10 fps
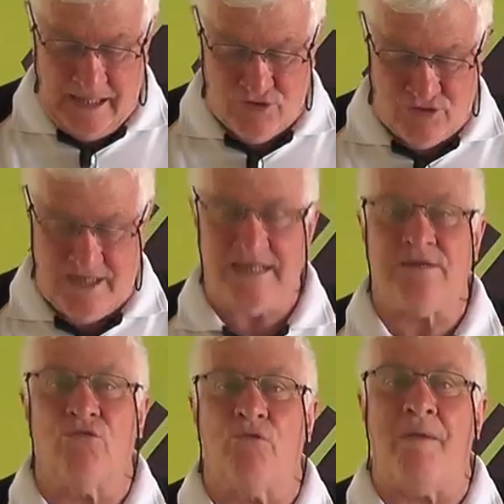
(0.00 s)
da
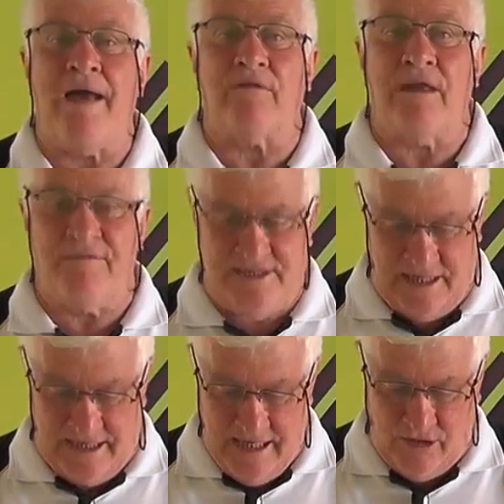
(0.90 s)
Associação do Bairro
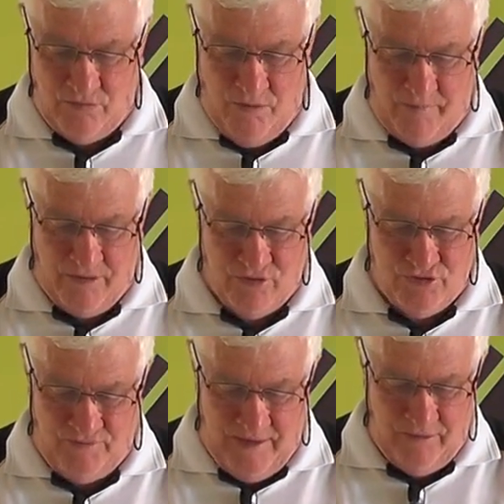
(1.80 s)
Lavice King, do meu amigo
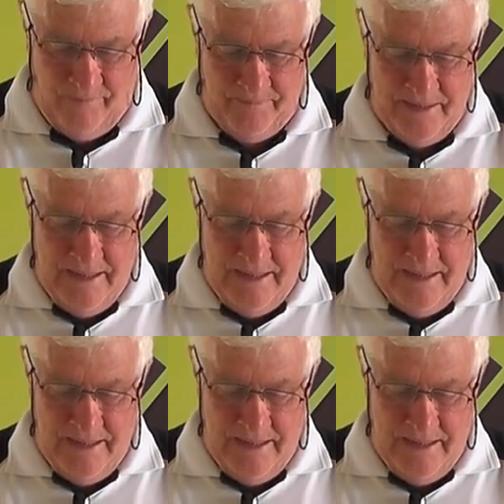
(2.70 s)
Giovano,